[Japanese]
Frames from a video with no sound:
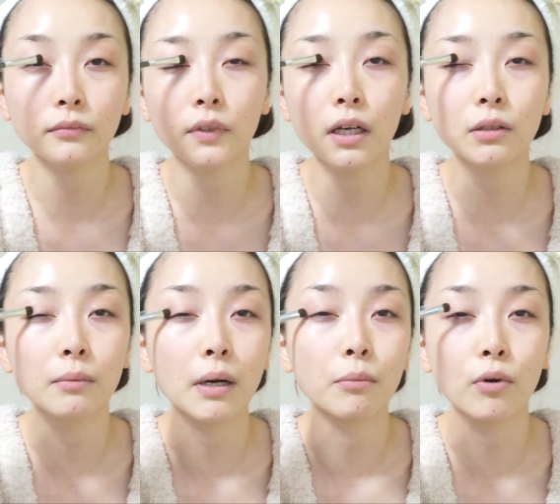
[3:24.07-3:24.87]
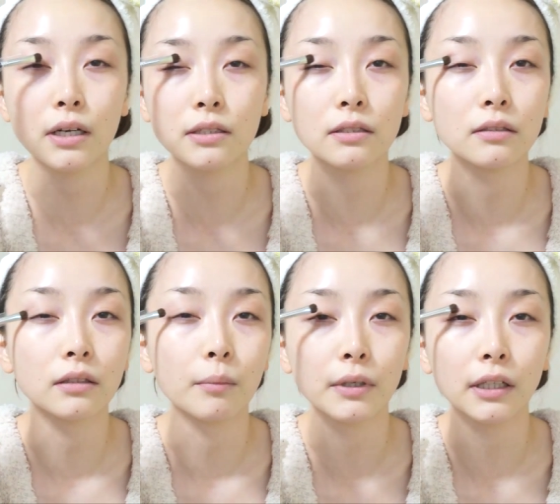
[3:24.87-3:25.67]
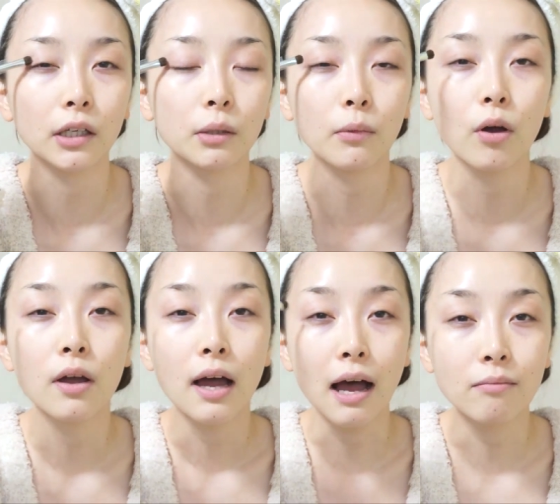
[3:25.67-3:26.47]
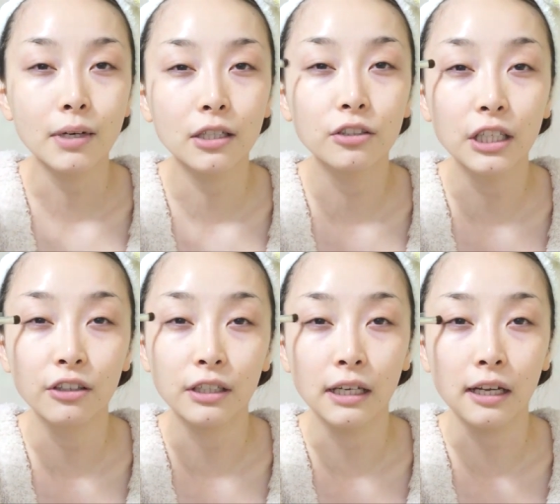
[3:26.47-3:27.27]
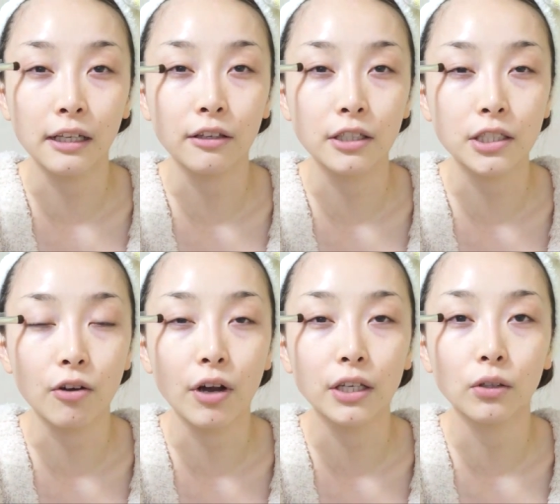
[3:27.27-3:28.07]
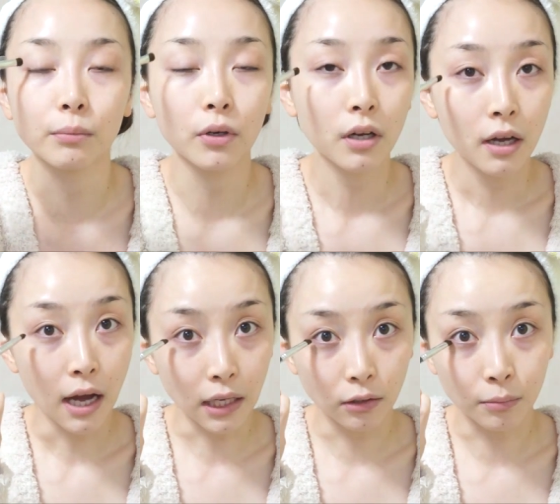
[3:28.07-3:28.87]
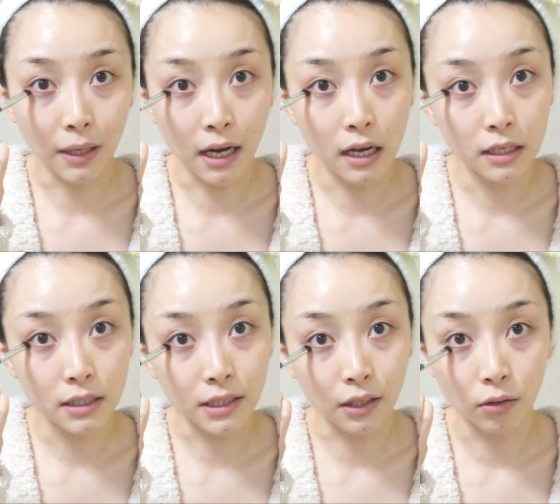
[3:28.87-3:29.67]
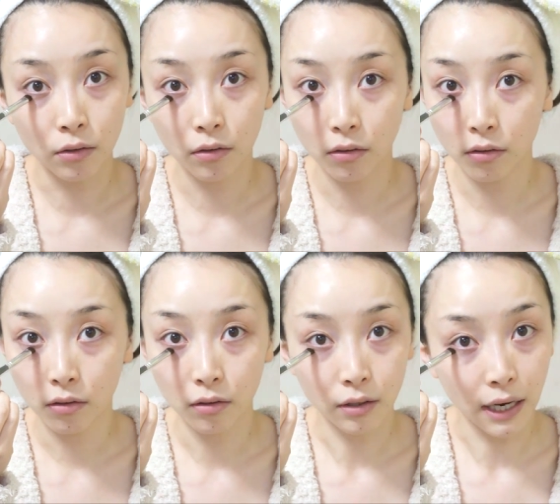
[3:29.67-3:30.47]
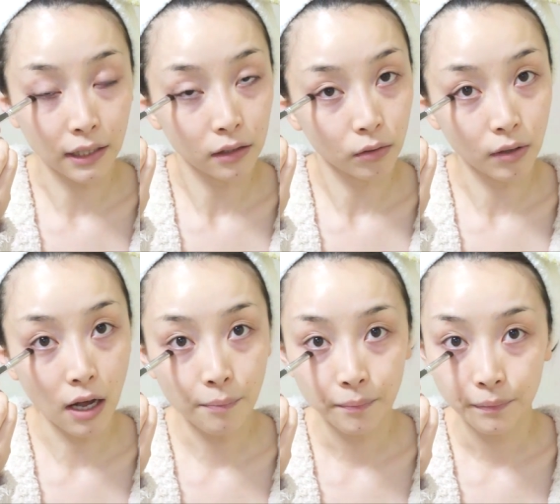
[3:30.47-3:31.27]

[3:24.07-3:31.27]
であとはまあぼかすでもいいんだけどもあんまりグリグリやらないようにした方がいいと思うあとまあ下のラインとか